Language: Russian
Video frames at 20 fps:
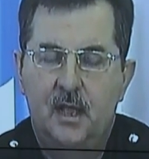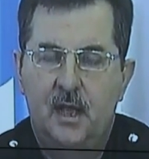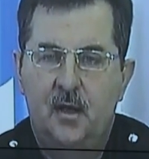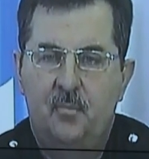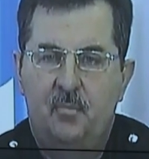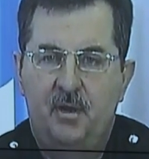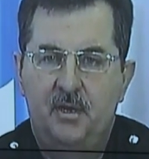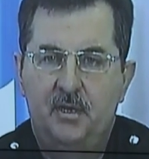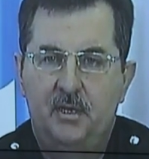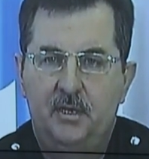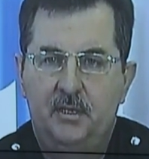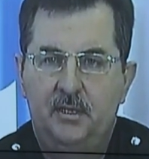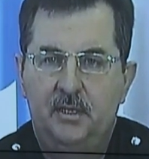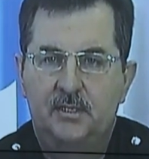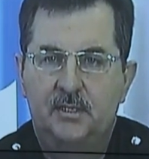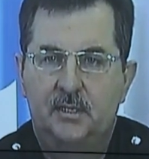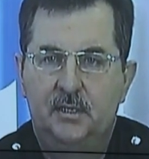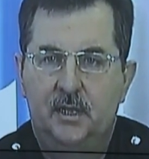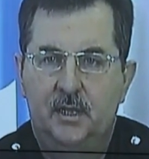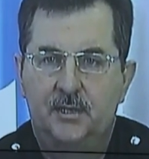определены
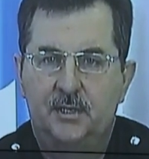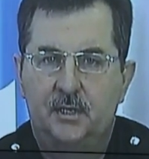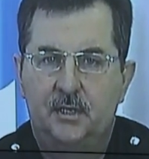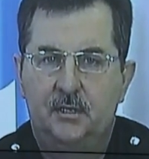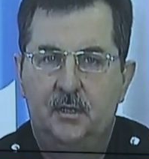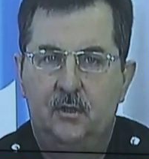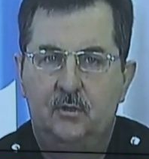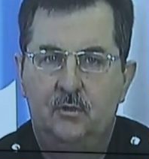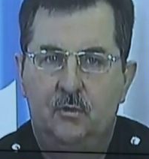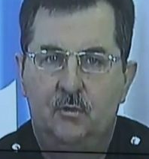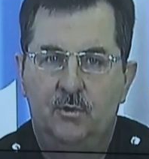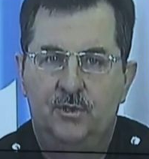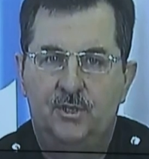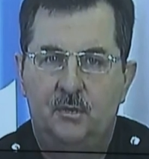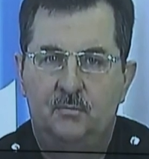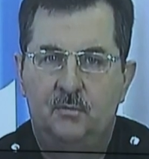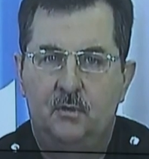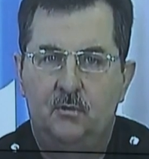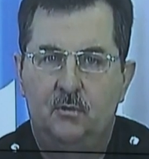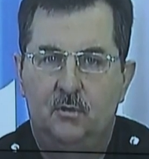задачи на новый
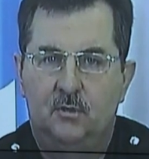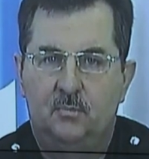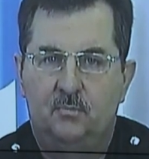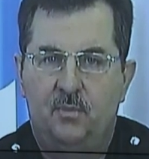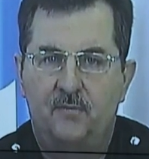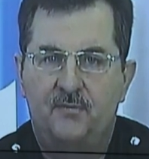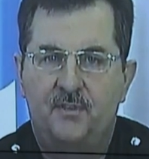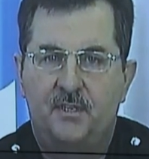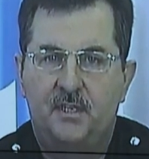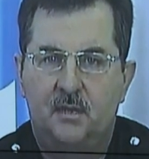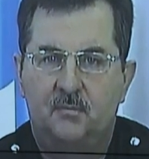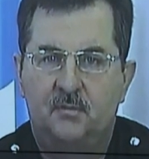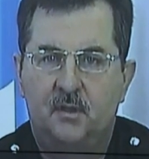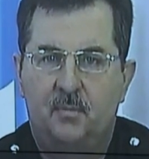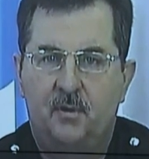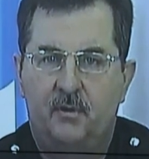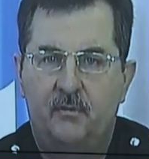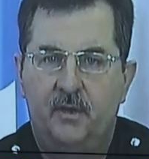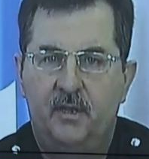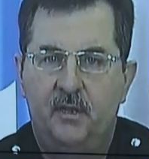учебный год по всем
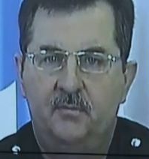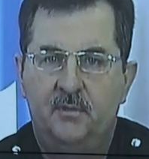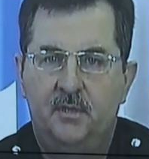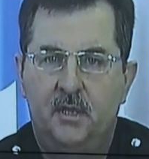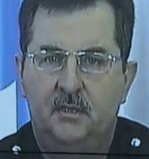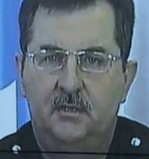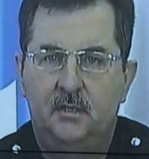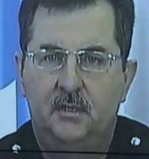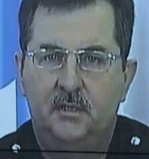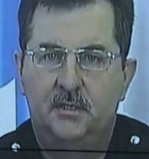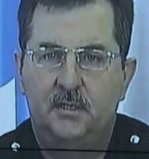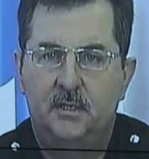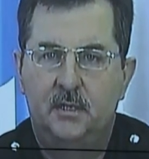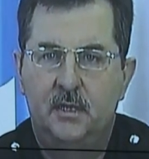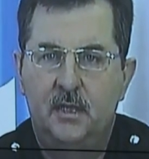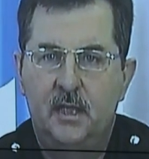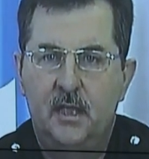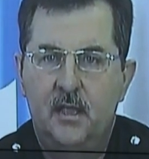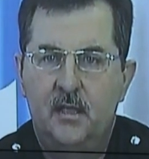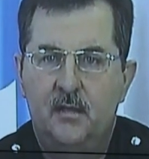направлениям
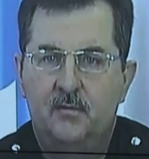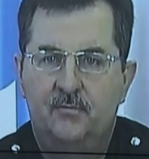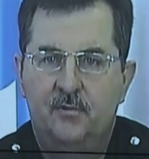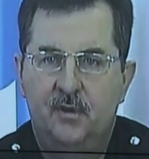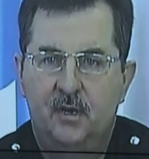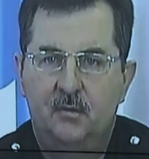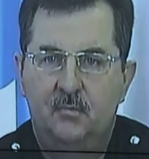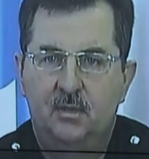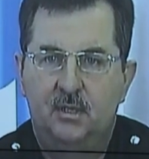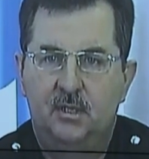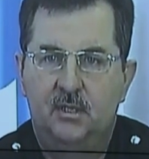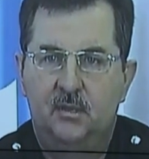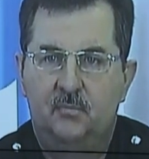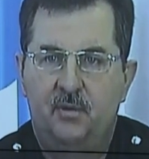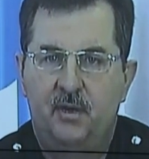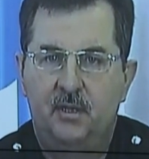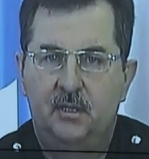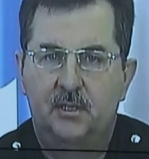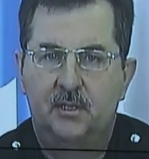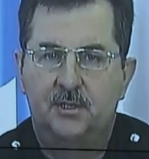деятельности, выработаны
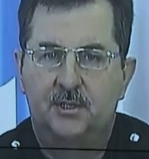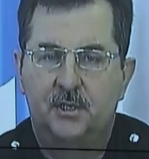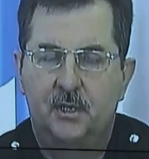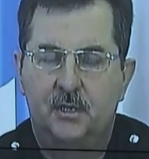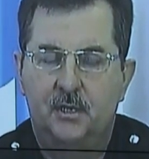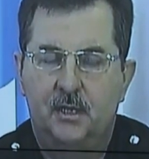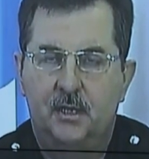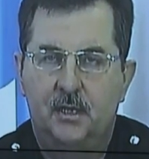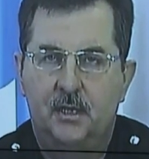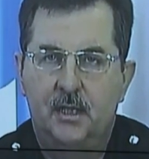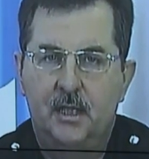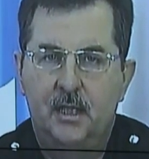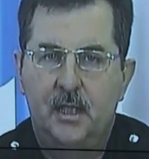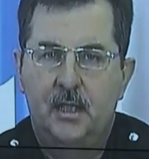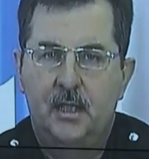предложения,